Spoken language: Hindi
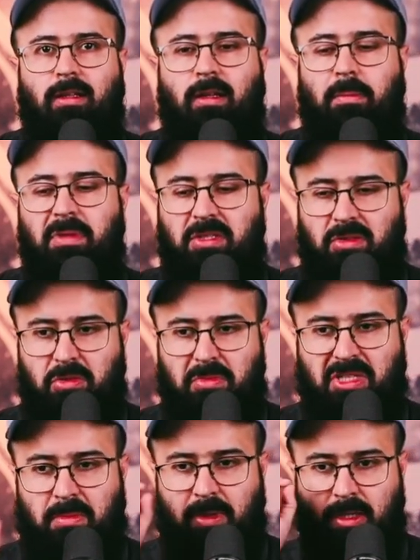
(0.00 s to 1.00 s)

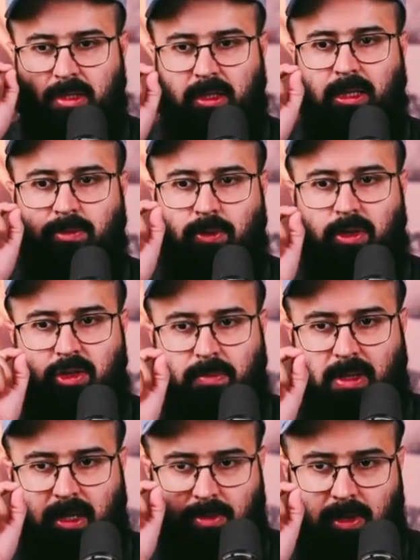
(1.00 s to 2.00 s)
तुम्हें से बेहतरीन है जो
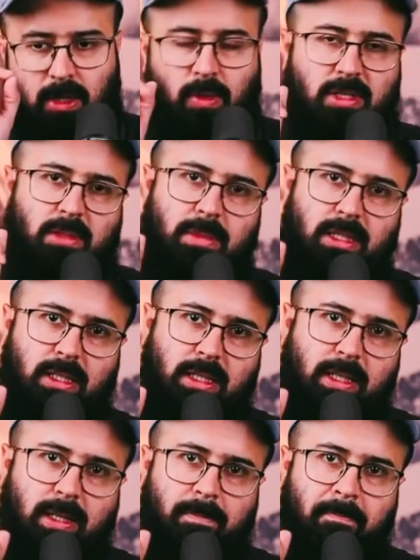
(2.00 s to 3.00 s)
अपने घर वालों के साथ
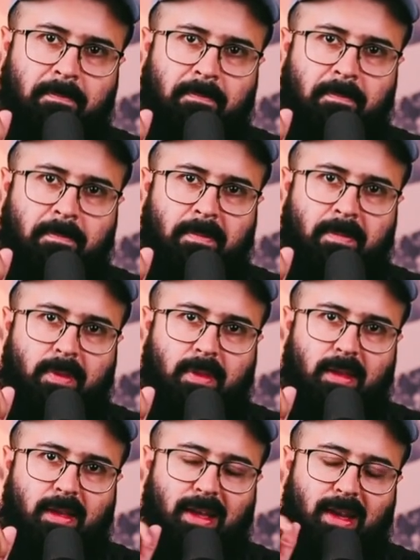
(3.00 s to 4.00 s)
बेहतरीन
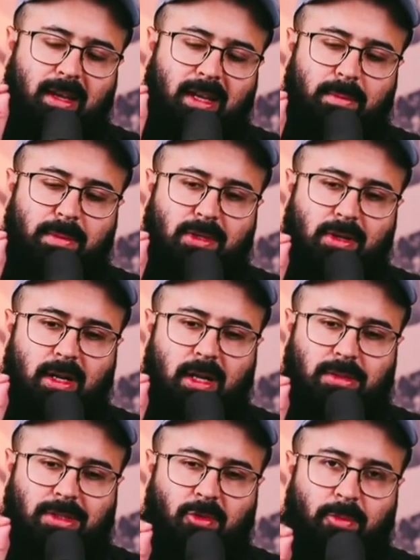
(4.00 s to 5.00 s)
है अल्लाह के नबी
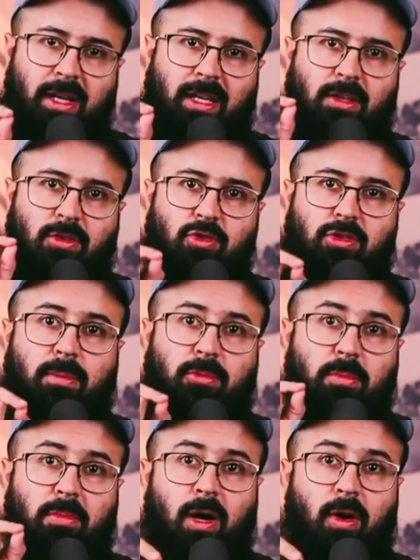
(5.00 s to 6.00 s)
सल्लल्लाहु अलैहि वसल्लम कि जो जब
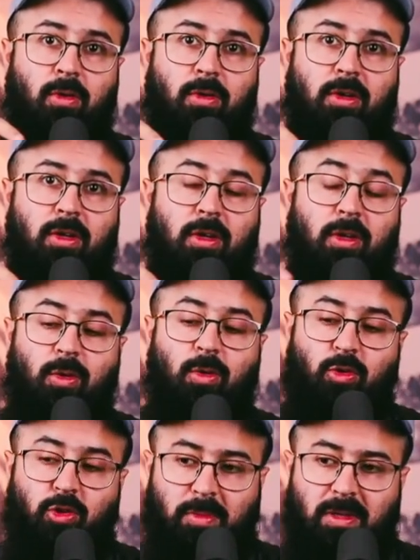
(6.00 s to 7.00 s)
तुम खाओ
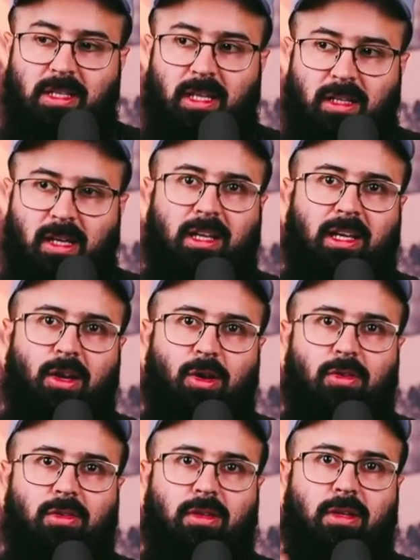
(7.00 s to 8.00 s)
उसको अपने साथ खाना
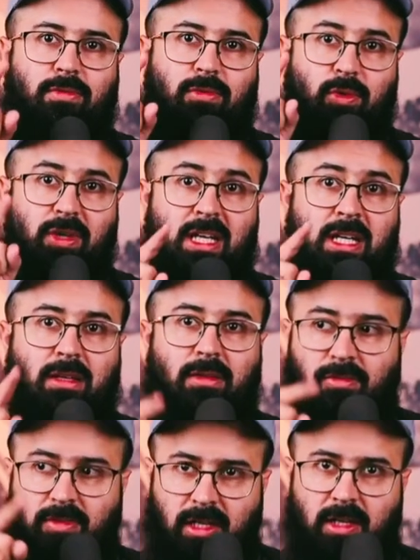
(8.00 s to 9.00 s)
खिलाओ इफ़ यू ईट
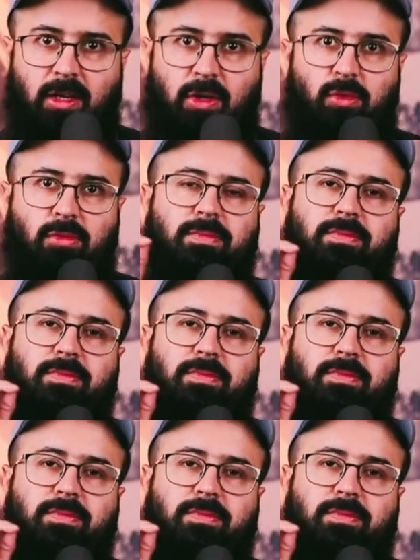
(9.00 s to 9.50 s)
फीड हर टू